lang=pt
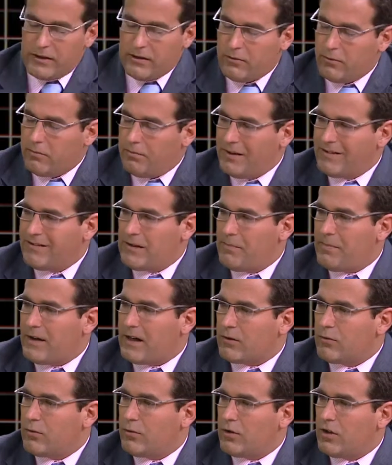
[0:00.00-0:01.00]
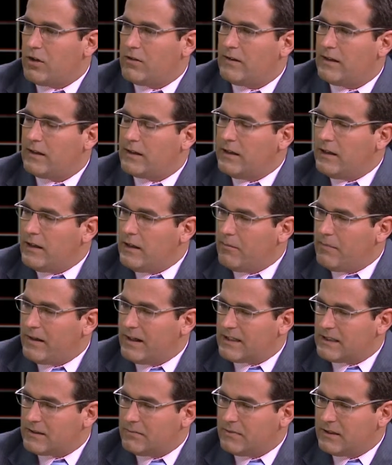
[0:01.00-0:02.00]
Portanto, pela parte do dólar,
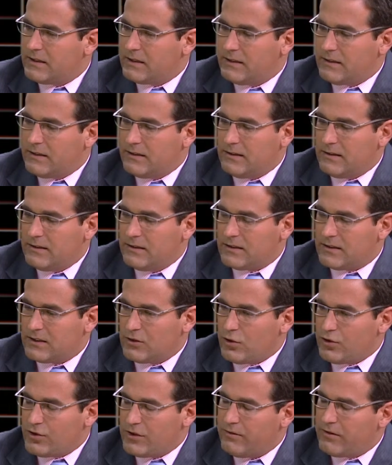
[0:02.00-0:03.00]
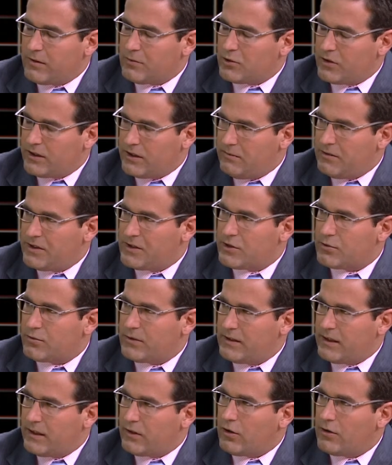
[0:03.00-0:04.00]
parece-me que se nós estivermos otimistas
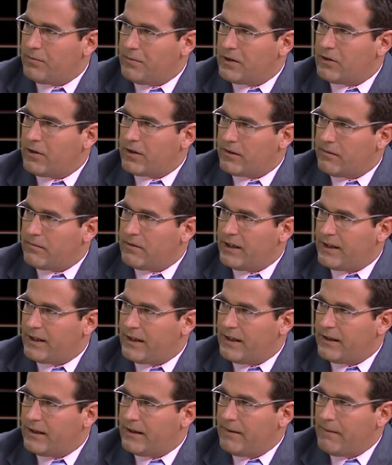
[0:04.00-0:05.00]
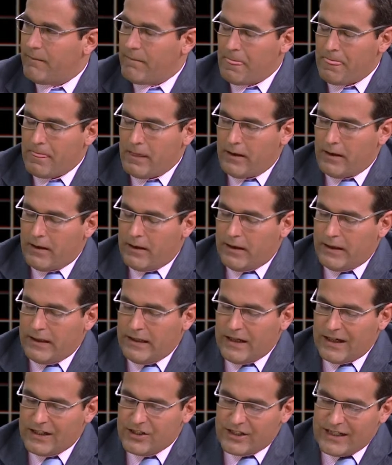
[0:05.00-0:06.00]
quanto à economia norte-americana,
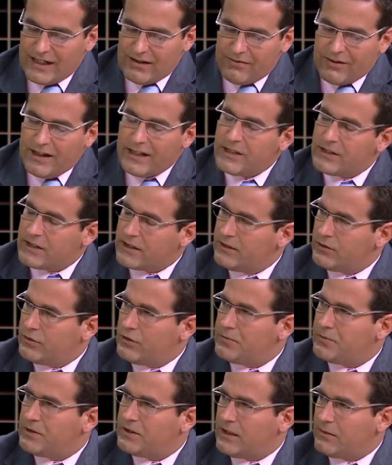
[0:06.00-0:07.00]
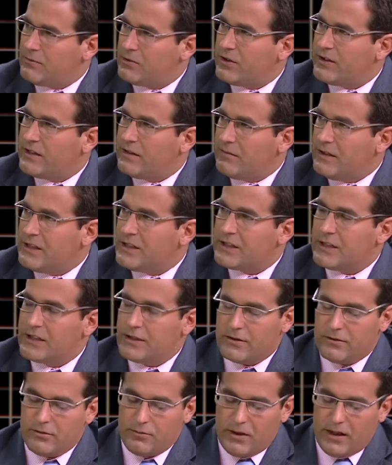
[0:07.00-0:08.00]
e acho que há várias razões para estarmos
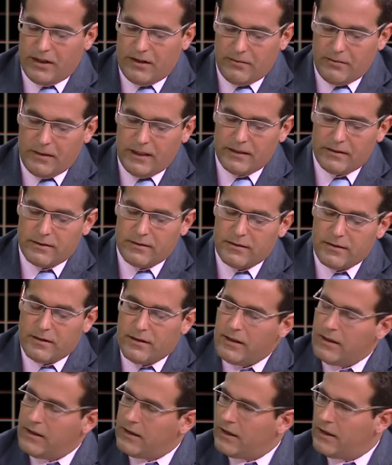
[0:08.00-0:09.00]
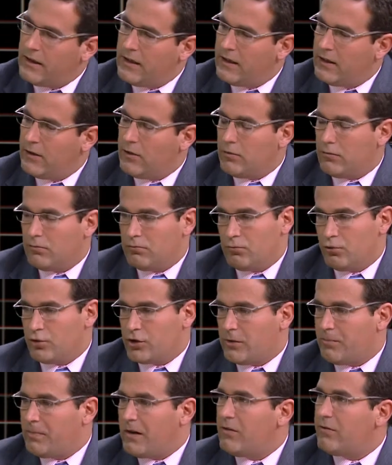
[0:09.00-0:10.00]
otimistas, nomeadamente uh, o
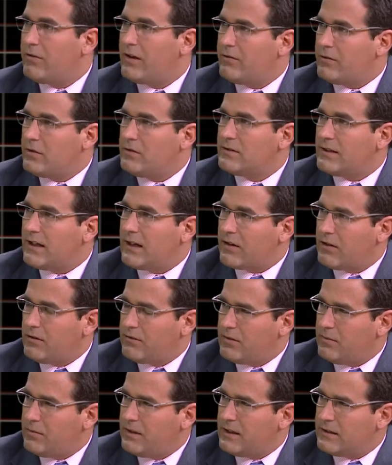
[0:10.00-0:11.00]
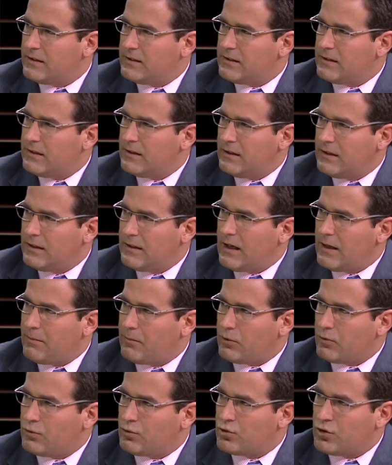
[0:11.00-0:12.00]
Japão vai voltar novamente eh, à
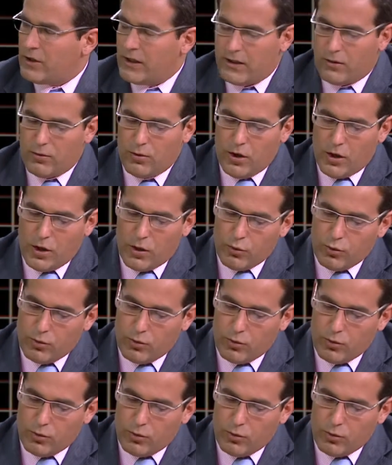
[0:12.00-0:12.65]
produção,